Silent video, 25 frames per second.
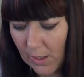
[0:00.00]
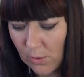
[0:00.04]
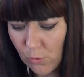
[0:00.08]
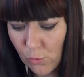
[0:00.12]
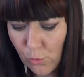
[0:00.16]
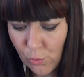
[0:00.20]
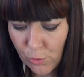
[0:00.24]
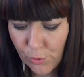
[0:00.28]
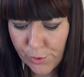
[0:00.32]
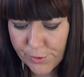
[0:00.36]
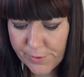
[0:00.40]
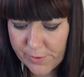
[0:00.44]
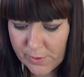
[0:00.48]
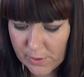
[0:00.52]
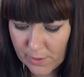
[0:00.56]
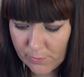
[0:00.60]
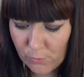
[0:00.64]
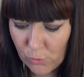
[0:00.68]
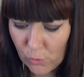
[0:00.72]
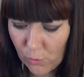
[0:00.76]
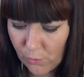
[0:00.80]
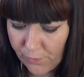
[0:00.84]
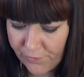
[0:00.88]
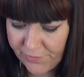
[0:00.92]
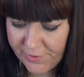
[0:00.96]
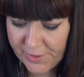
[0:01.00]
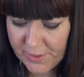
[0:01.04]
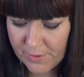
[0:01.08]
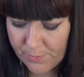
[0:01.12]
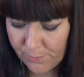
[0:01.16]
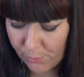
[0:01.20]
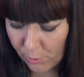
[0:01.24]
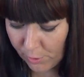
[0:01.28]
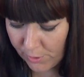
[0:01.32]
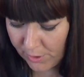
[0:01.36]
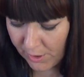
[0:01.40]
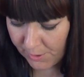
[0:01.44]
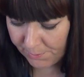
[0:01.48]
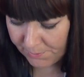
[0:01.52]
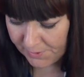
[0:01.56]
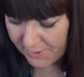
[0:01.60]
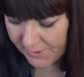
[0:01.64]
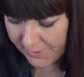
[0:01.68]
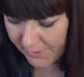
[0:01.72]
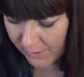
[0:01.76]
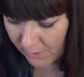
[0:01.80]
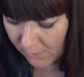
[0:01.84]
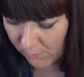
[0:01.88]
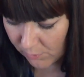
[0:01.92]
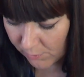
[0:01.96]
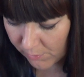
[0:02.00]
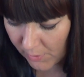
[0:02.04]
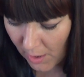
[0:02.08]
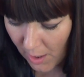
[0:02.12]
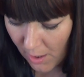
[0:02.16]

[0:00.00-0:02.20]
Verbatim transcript: Ну, хоть все равно вид более-менее.